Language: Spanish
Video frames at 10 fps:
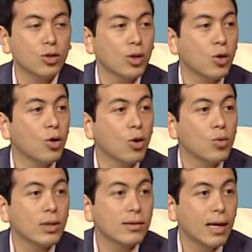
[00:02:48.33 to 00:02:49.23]
te coloco
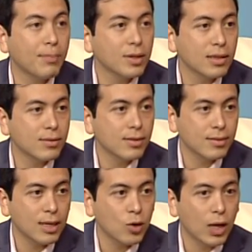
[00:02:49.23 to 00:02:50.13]
unas capas de
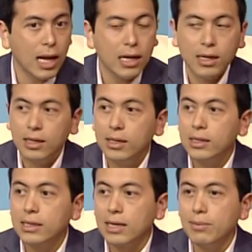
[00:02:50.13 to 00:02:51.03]
anestesia local.
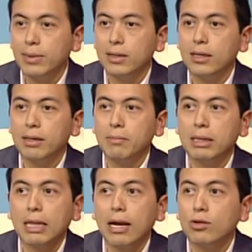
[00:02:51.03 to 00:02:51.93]
Realmente me
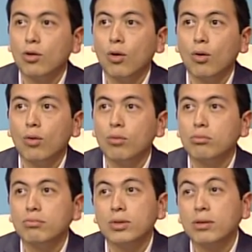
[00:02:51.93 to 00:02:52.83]
tardo
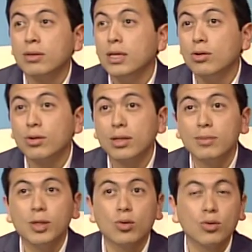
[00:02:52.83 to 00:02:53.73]
5 o 6
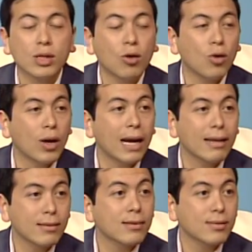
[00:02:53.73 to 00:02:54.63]
minutos en colocar
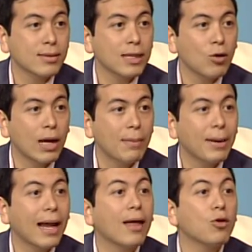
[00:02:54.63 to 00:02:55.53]
esa anestesia local
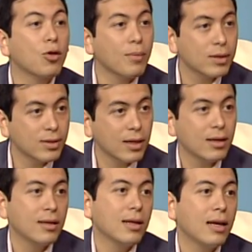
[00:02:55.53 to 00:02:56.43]
para adormecer
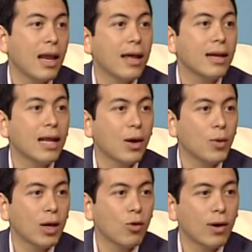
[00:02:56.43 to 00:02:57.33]
la área en la que voy
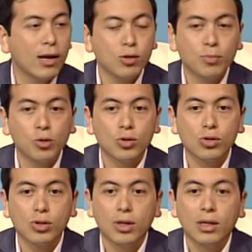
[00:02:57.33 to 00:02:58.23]
a colocar los
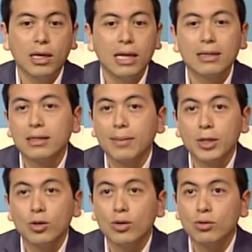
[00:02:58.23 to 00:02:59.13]
puntos. El
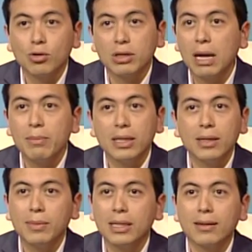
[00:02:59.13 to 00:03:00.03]
tratamiento
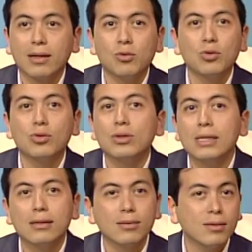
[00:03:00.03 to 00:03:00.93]
totalmente me tardará unos
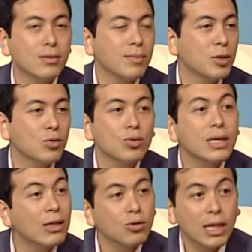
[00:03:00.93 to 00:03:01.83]
10, 15 minutos,
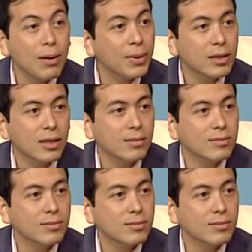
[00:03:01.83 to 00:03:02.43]
ya totalmente.